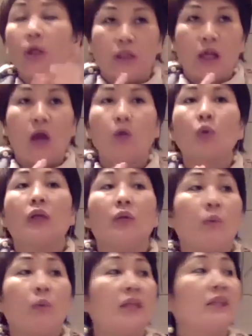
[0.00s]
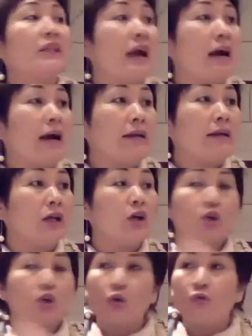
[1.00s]
第二用了我们的 DNA 的
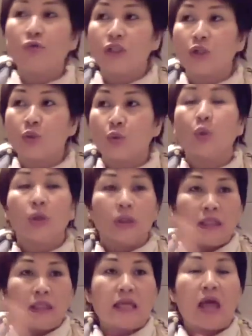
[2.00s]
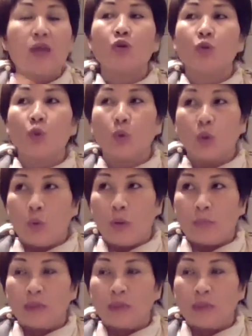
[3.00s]
修复技术，第三就用了我们